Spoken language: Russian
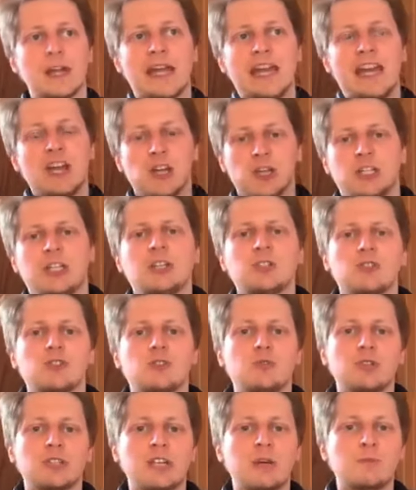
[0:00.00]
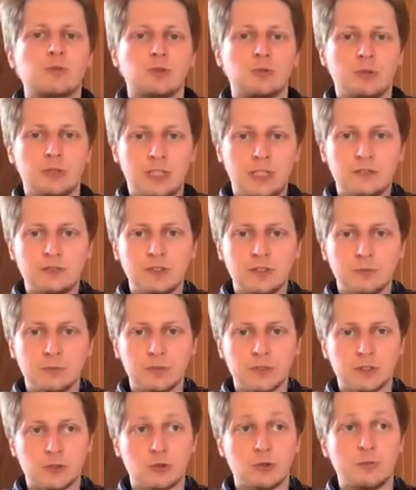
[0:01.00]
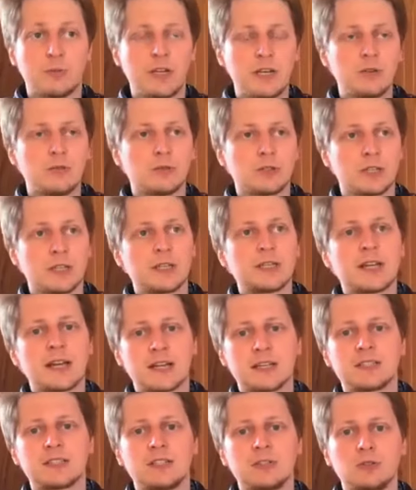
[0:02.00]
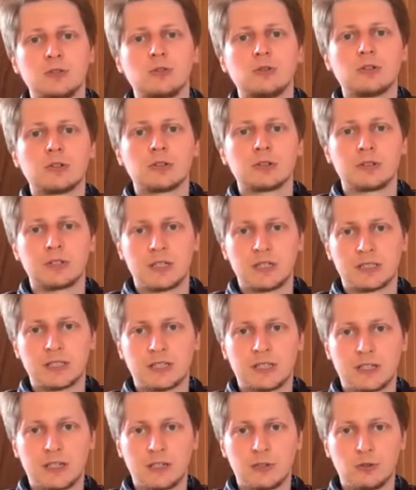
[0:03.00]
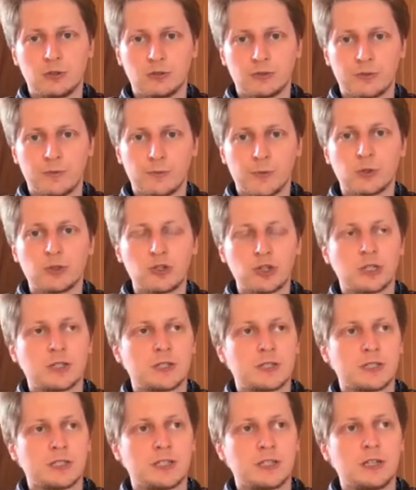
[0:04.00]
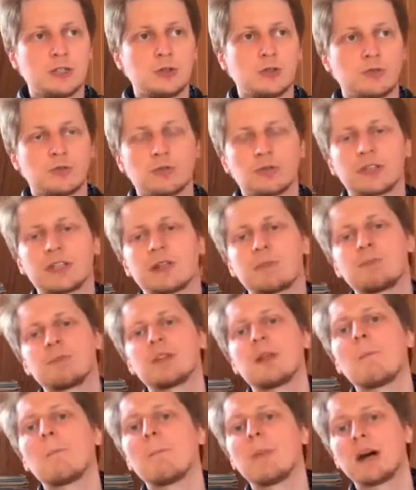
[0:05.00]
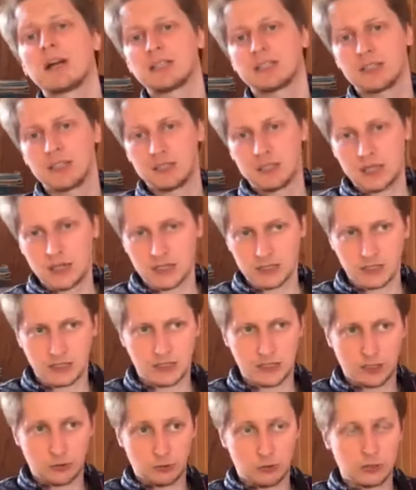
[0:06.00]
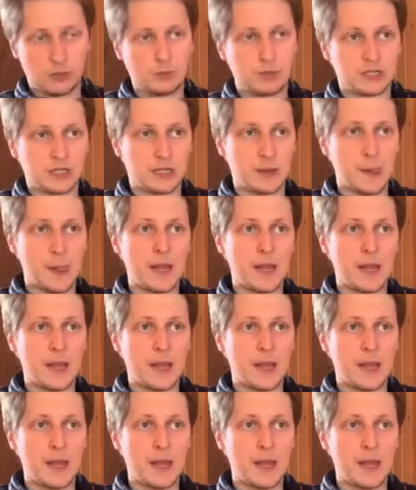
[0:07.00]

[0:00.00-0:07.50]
Считается, что не самый продуктивный был такой период. Это как раз таки до 30-х годов, до начала 30-х годов. Там была масса интересностей, которые он написал.